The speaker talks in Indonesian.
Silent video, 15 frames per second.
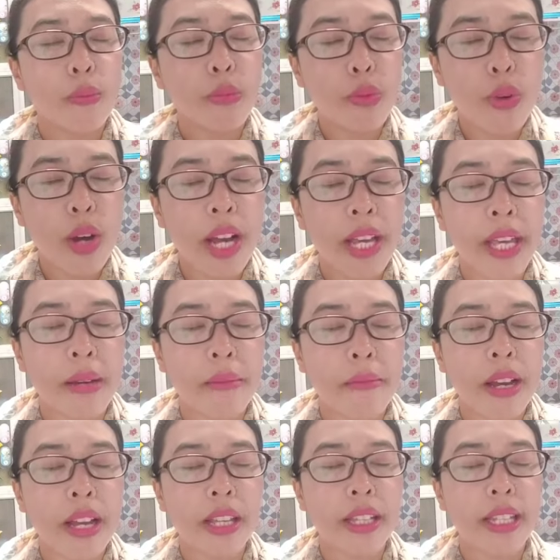buah yang
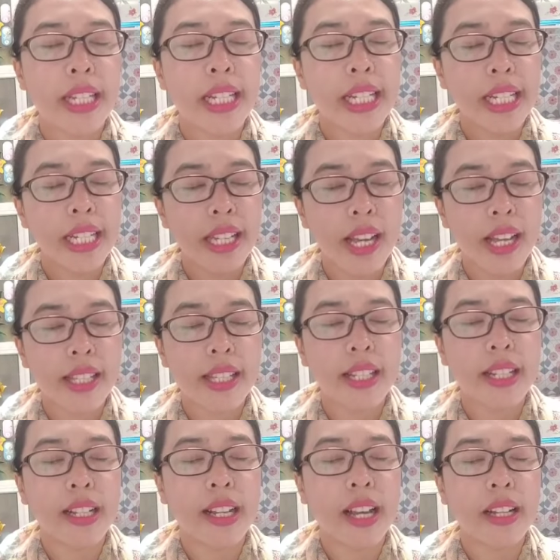baik
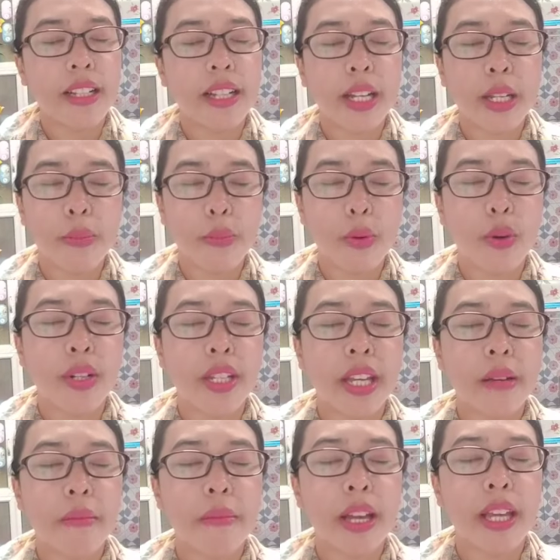dihasilkan dari pohon
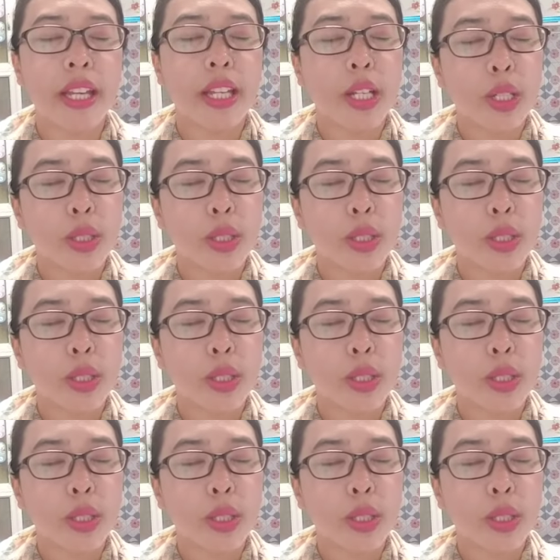yang baik.